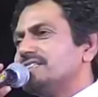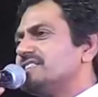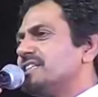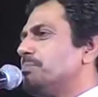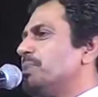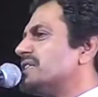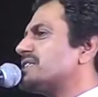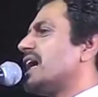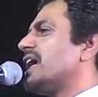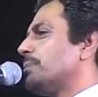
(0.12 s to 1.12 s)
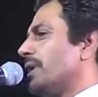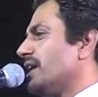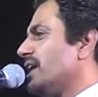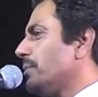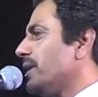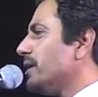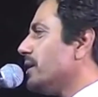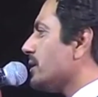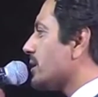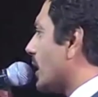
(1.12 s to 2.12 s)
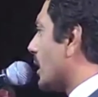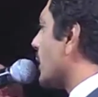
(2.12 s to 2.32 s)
ऐसे जब 20 साल पहले मैं